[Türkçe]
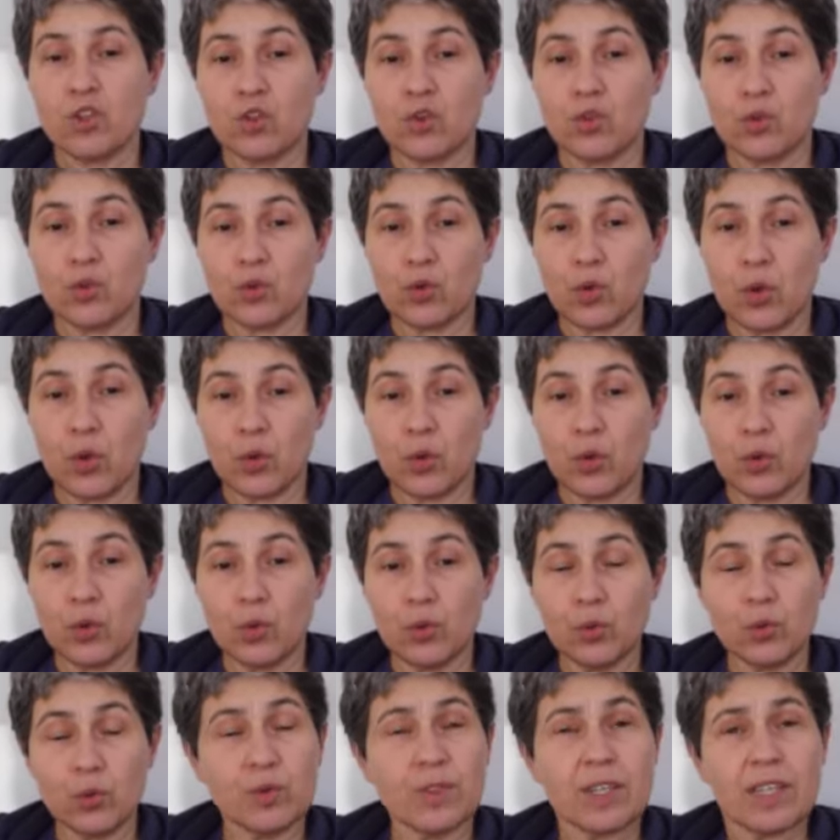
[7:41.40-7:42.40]

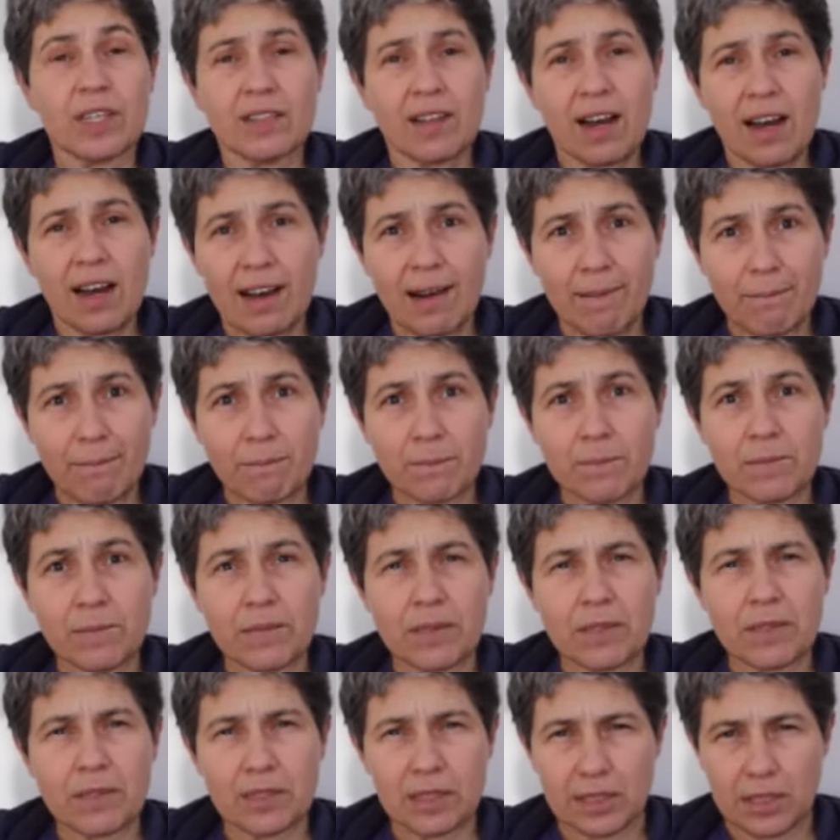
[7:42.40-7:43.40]
sorunuzda daha
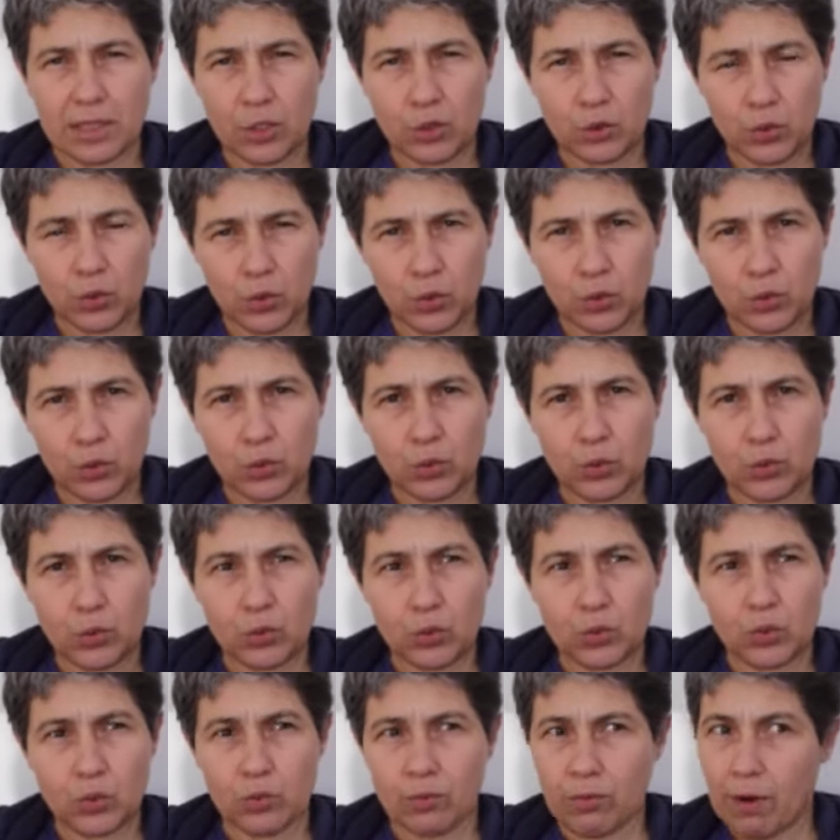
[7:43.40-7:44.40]
tereddüt
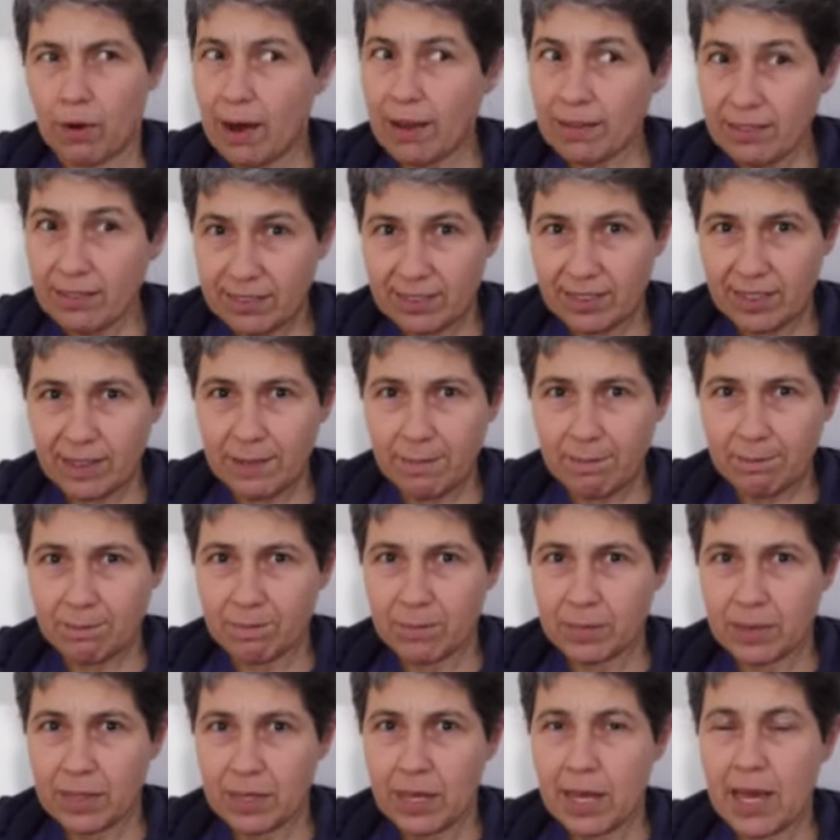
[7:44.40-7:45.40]
varsa
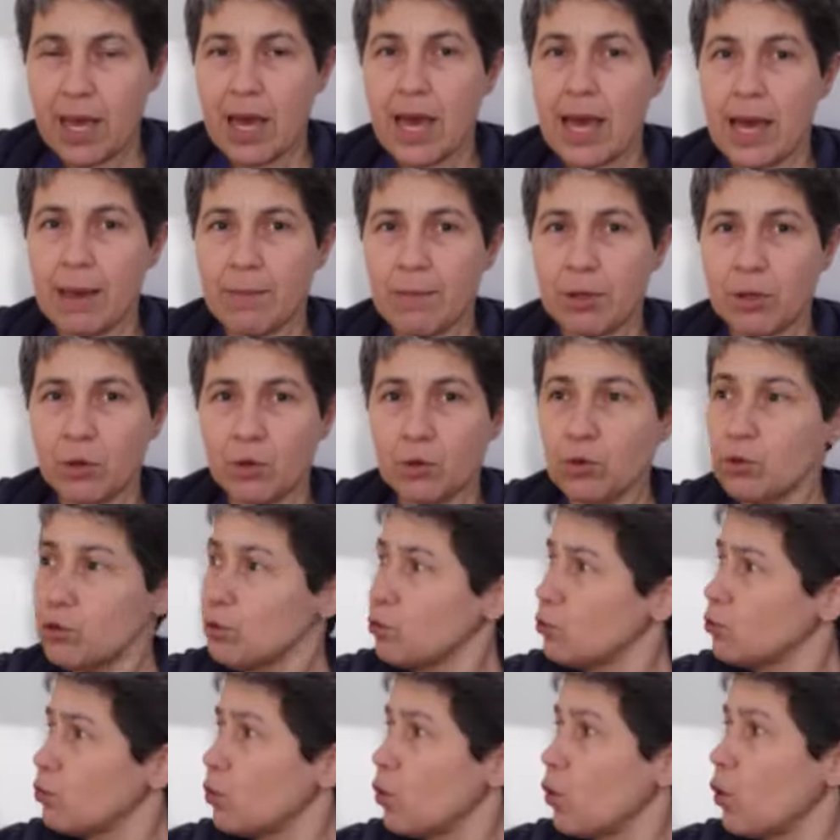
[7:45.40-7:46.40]
Emin
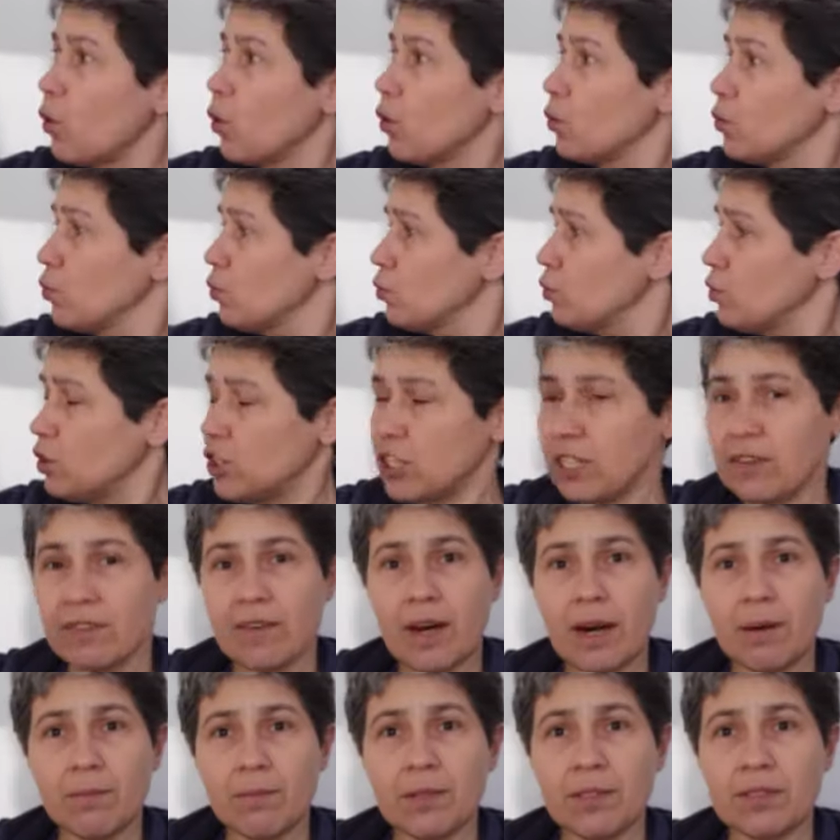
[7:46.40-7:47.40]
olun onun
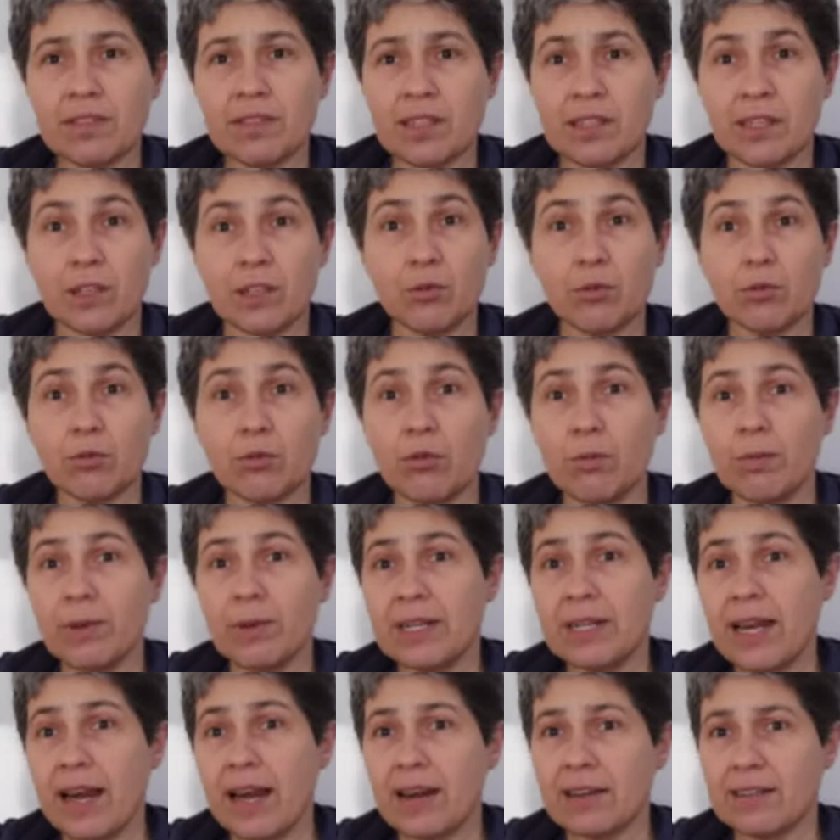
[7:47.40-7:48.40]
cevabı tereddütlü bir
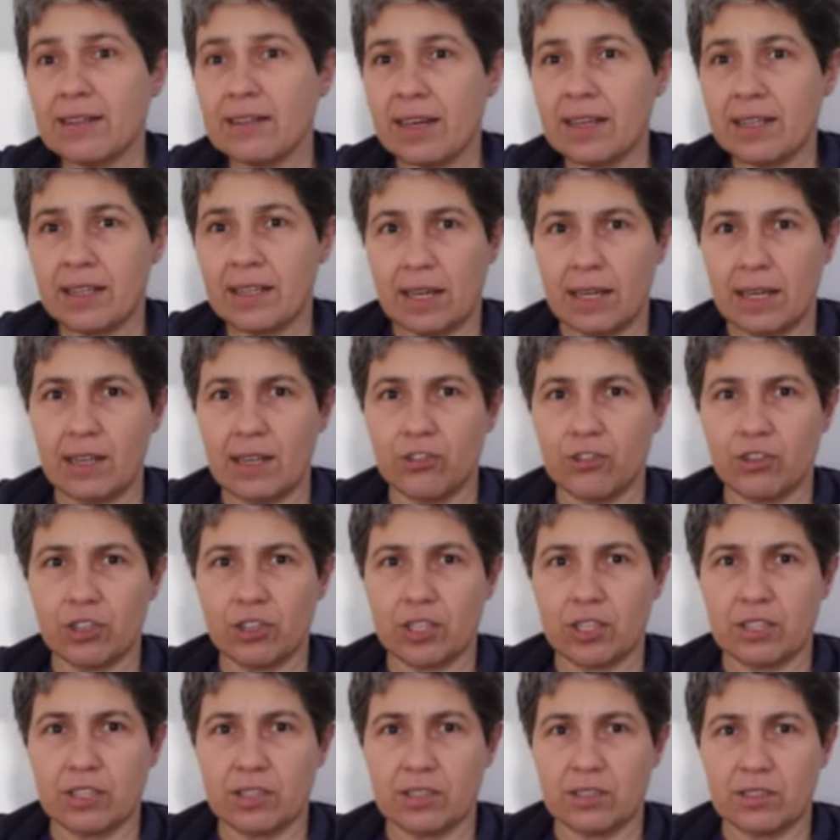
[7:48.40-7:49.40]
yerden
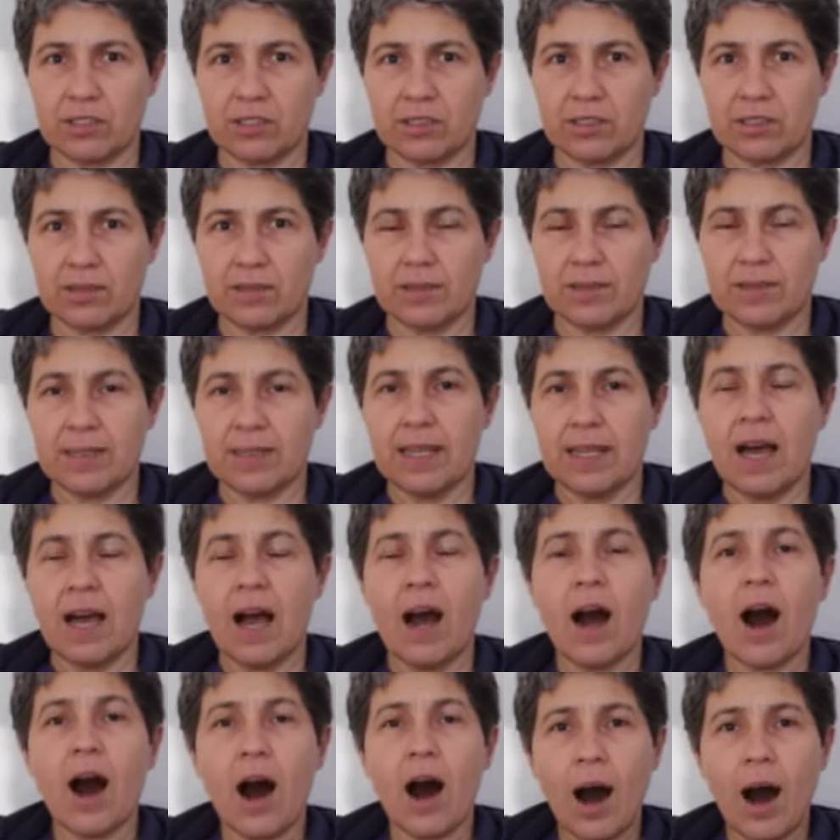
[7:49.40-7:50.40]
gelecektir.
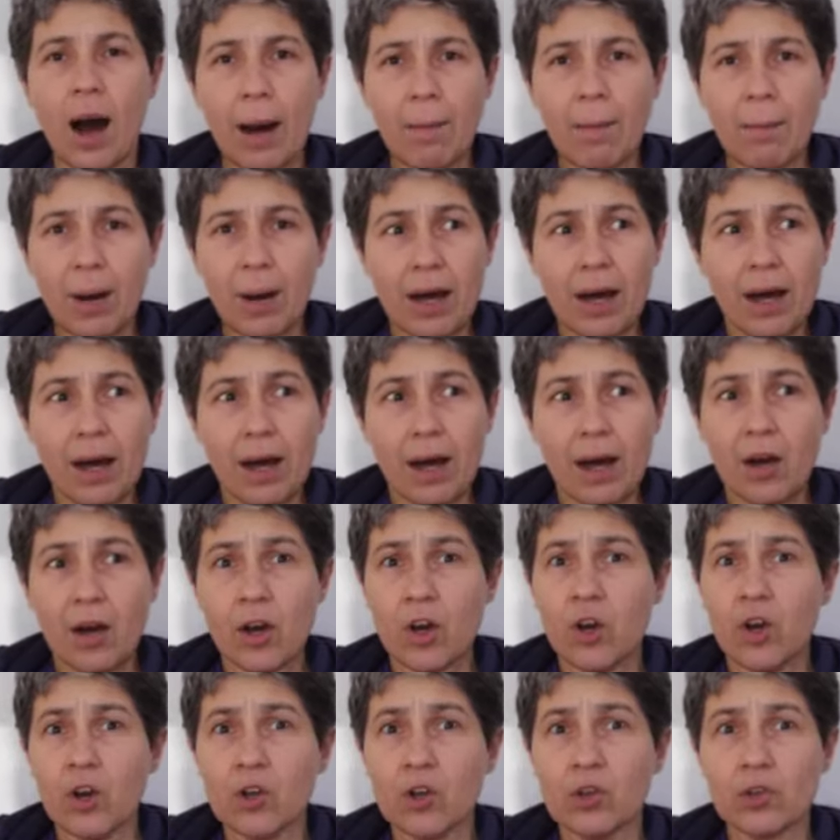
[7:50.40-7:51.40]
Ama
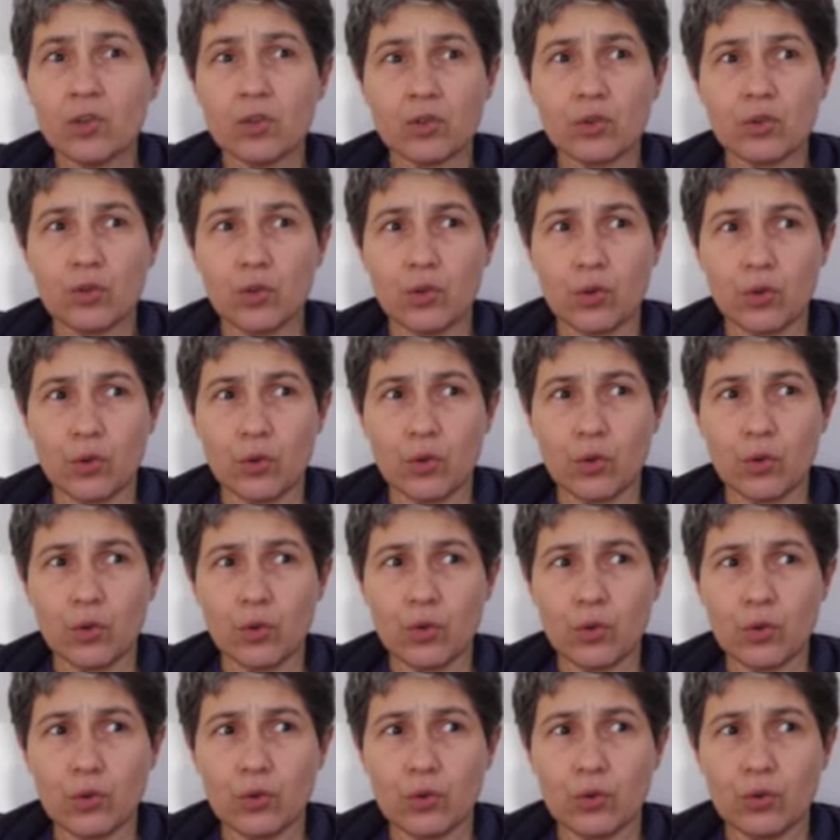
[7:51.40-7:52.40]

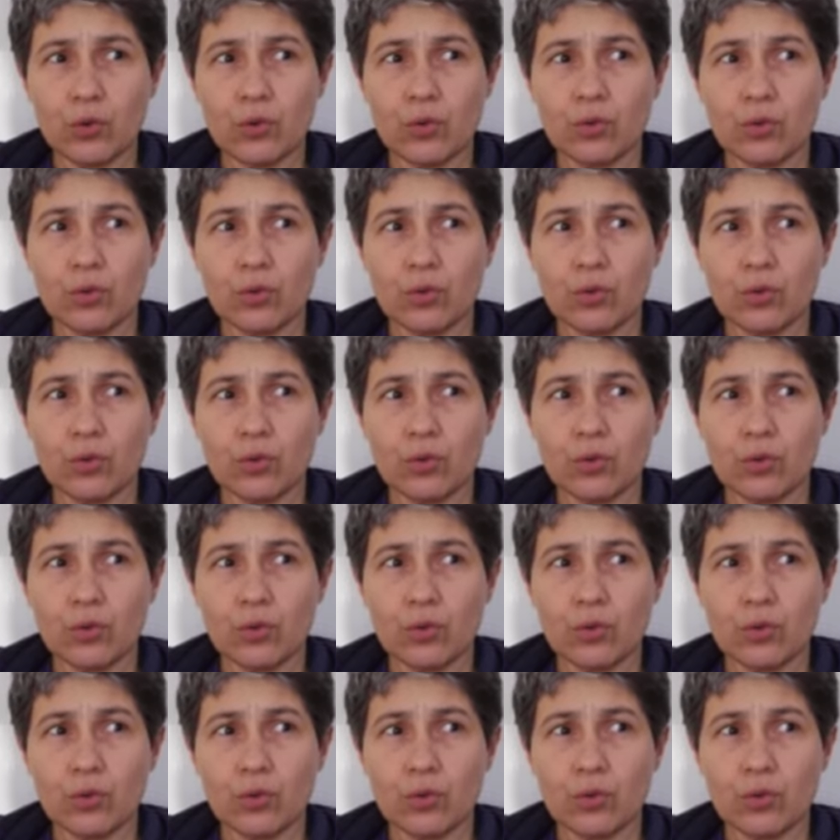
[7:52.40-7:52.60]
sorunuz